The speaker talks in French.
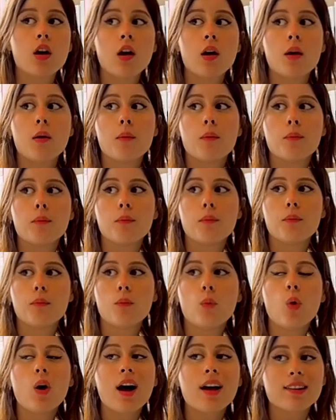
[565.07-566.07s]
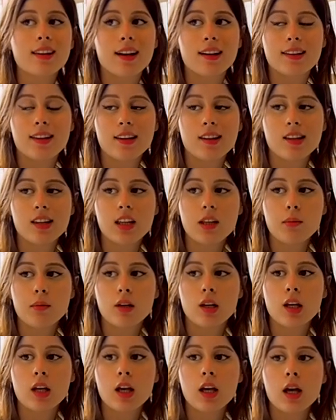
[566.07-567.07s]
euh, donc moins
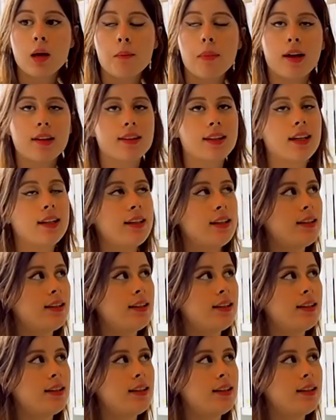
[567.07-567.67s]
accessible